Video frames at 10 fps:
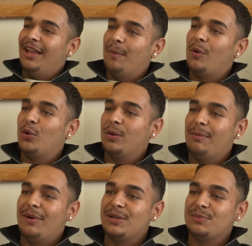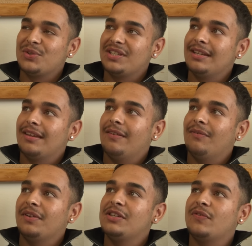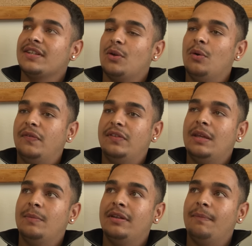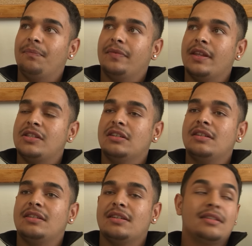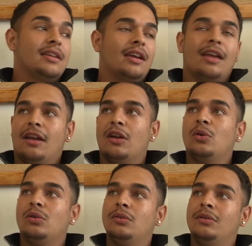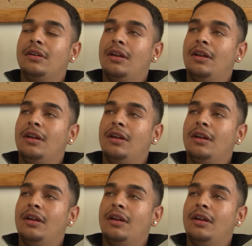aber auch über meine Musik. Wenn ich was aufnehme, mhm. dann schicke ich das direkt Kakaiolo